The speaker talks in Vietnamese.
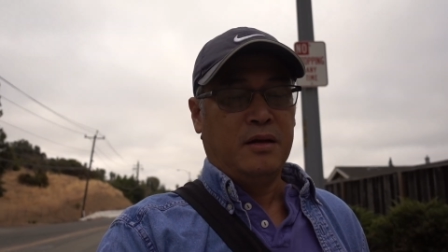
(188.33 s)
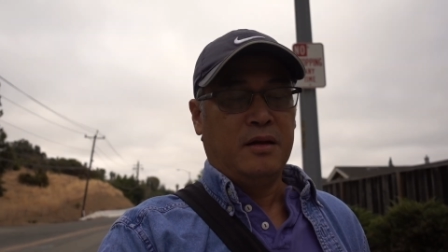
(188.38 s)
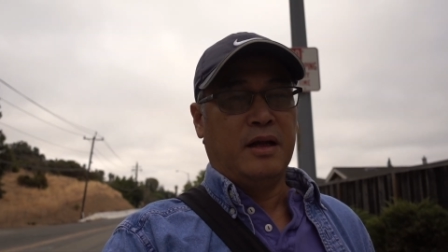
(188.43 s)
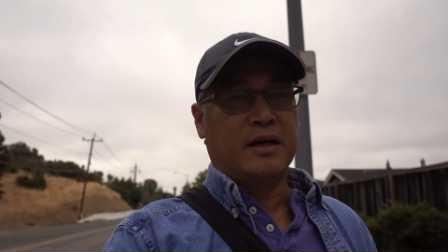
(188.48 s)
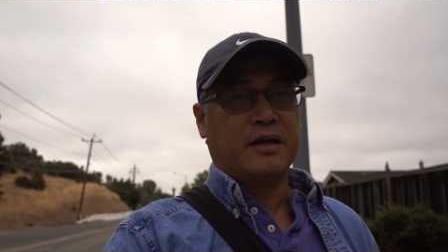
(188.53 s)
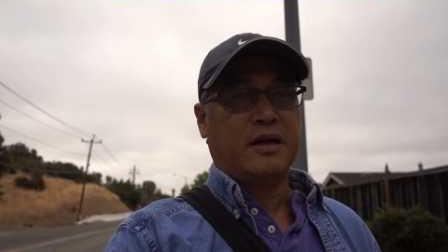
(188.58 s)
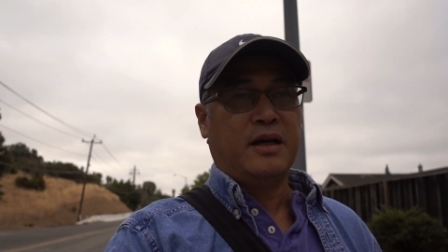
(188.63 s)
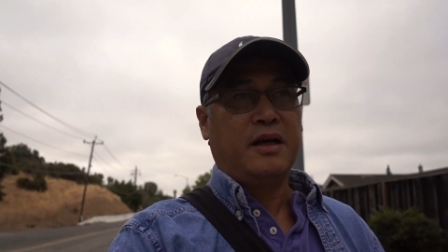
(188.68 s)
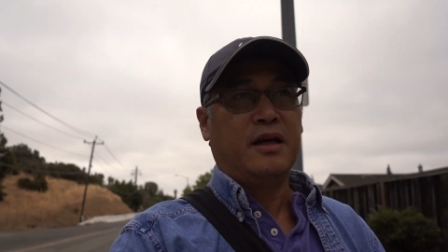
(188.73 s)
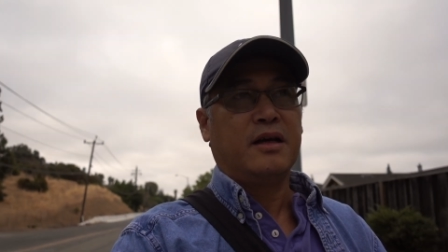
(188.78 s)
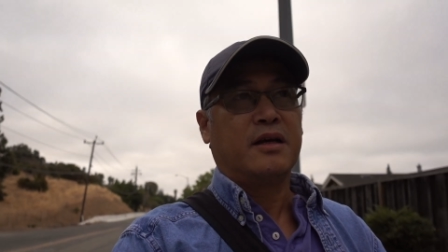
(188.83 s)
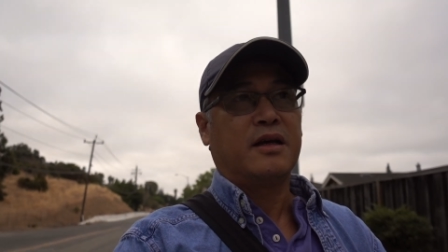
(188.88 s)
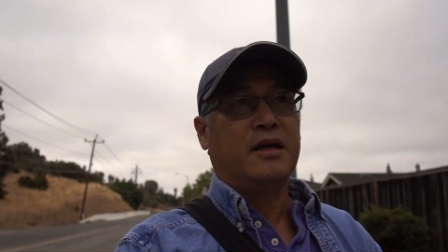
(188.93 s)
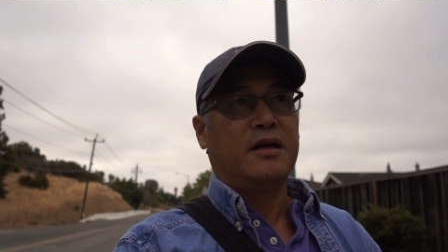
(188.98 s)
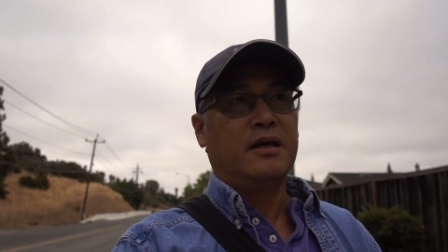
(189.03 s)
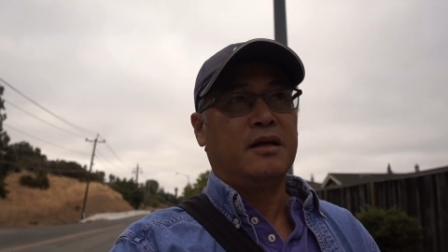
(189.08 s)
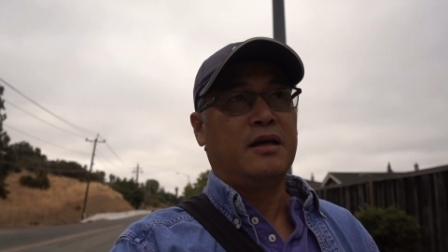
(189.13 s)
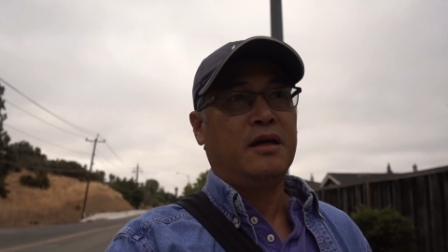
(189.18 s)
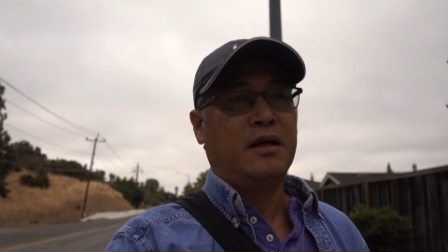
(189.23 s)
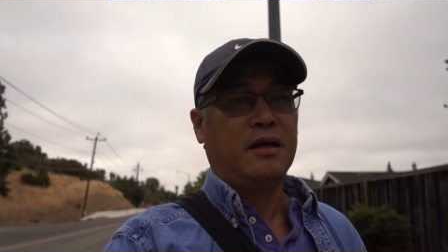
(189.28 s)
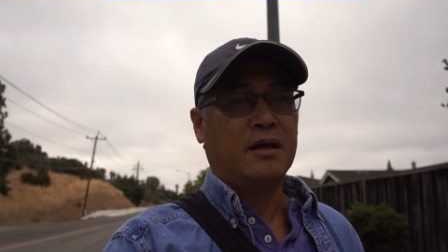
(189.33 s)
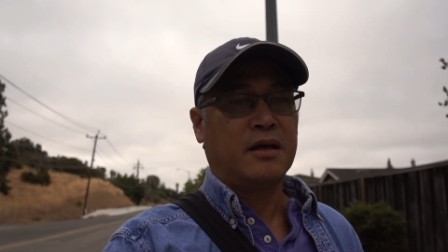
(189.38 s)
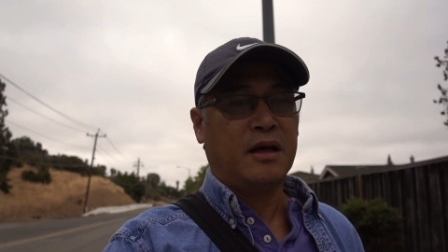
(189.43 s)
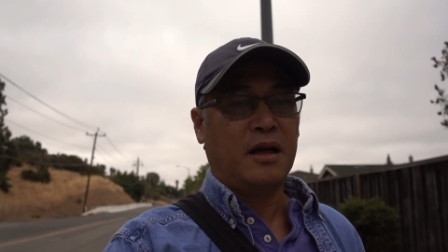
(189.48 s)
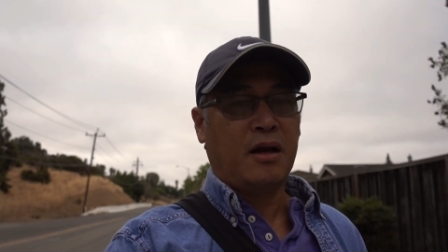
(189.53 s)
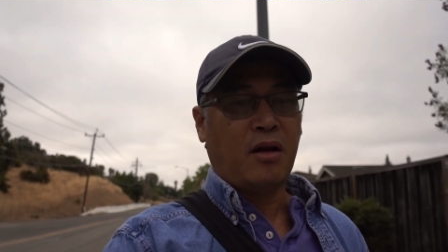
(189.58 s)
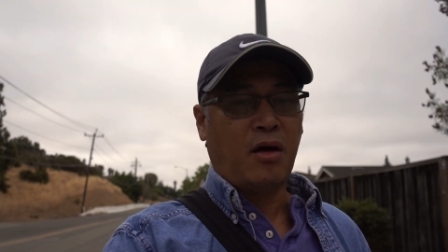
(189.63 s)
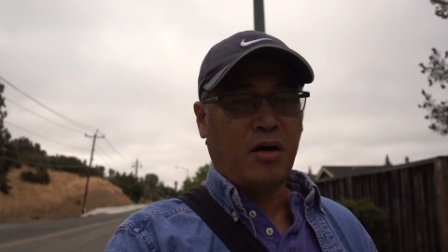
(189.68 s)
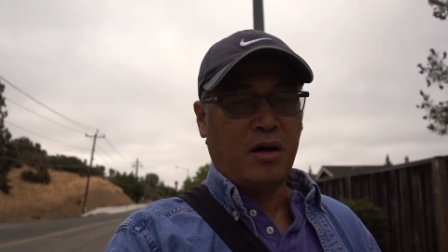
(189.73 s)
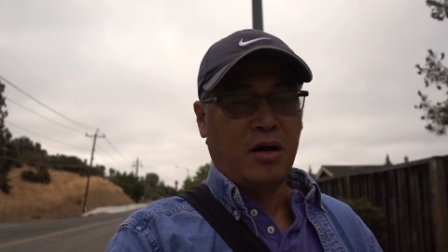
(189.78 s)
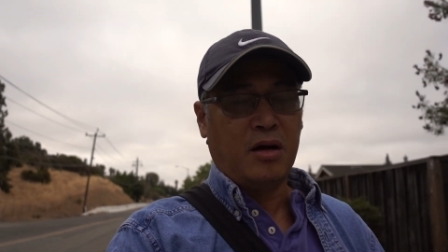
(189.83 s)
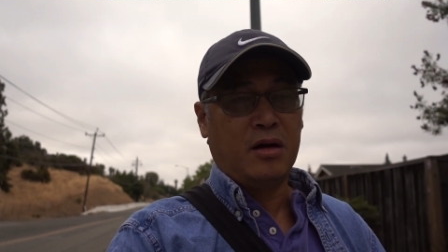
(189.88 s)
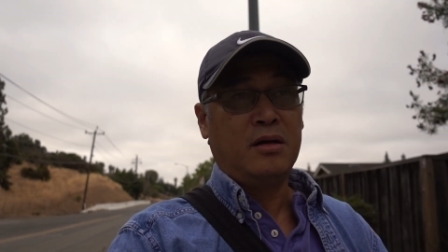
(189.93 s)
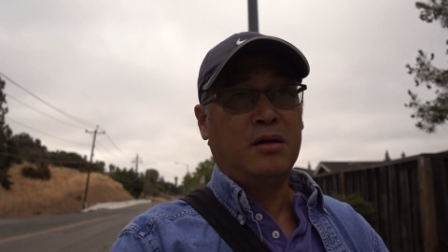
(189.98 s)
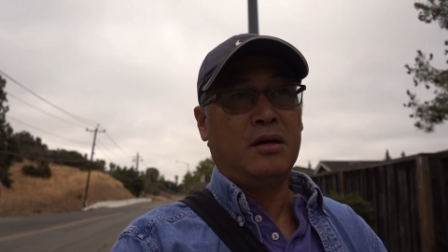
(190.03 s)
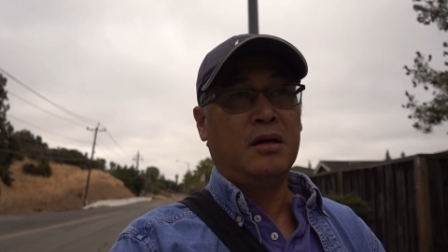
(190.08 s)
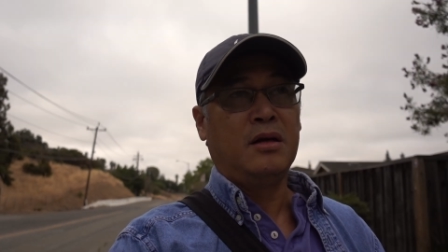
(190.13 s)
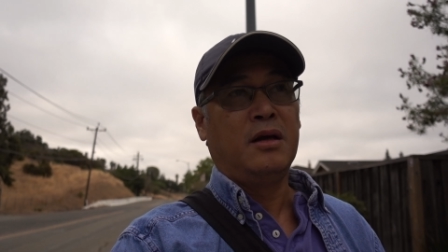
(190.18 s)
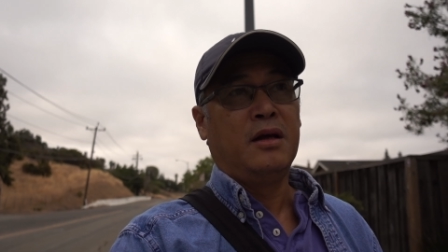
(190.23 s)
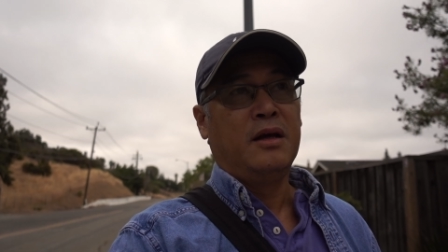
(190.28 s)
là cái cái cái lò
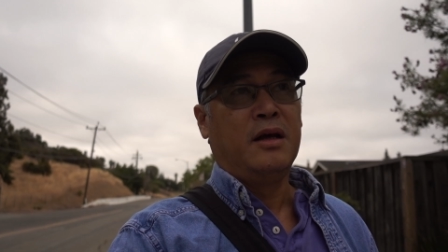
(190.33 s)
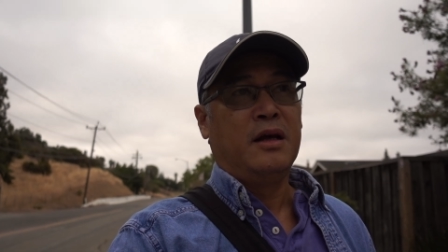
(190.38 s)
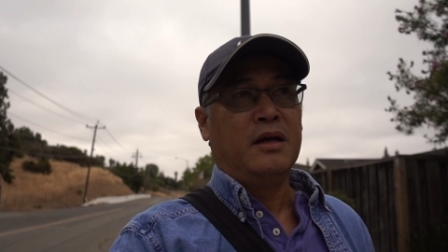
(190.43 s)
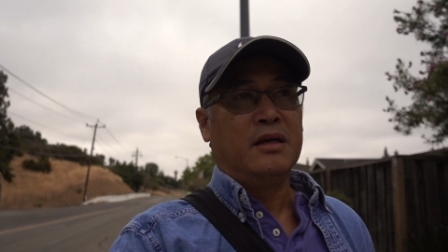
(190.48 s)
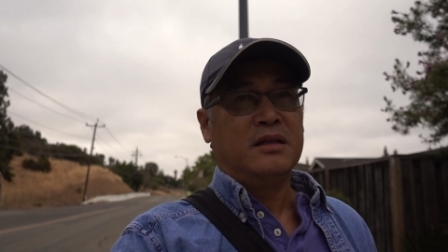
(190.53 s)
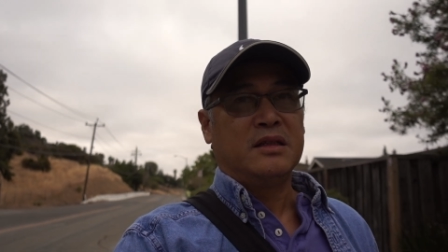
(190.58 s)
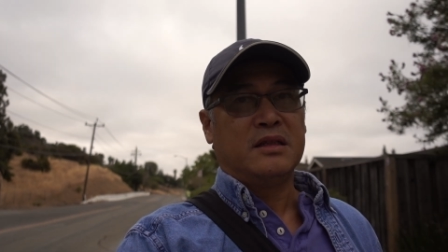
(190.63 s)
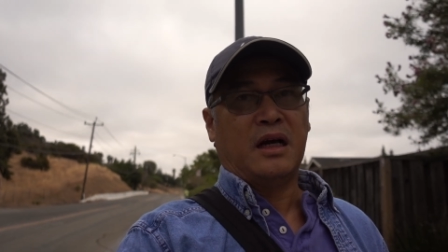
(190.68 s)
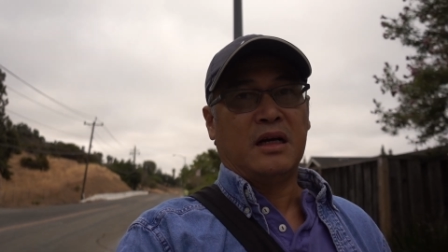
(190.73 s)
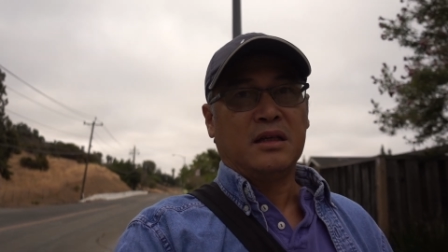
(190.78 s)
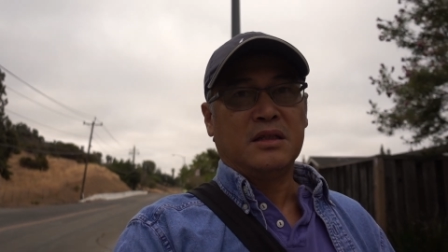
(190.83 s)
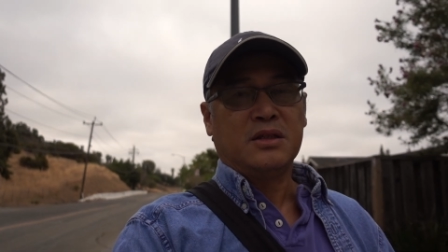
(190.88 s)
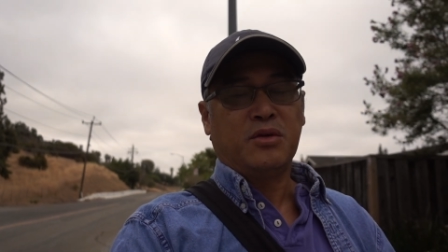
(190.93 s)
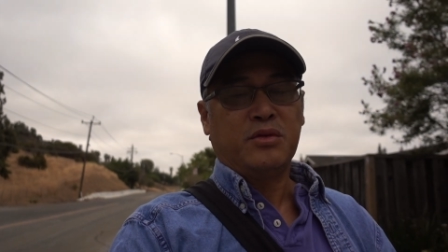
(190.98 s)
sản